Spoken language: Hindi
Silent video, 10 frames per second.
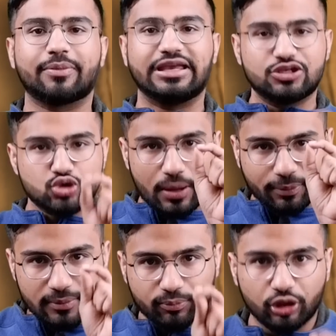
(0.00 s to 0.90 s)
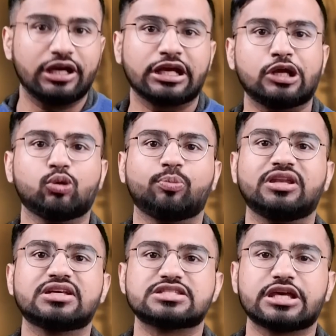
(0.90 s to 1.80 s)
कि भाई जो आपके पॉलिटिकल
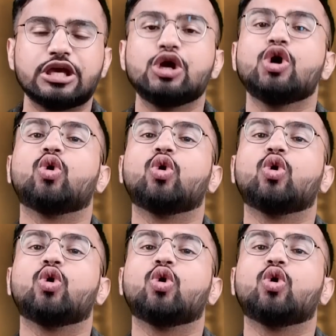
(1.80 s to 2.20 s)
ओपिनियंस हैं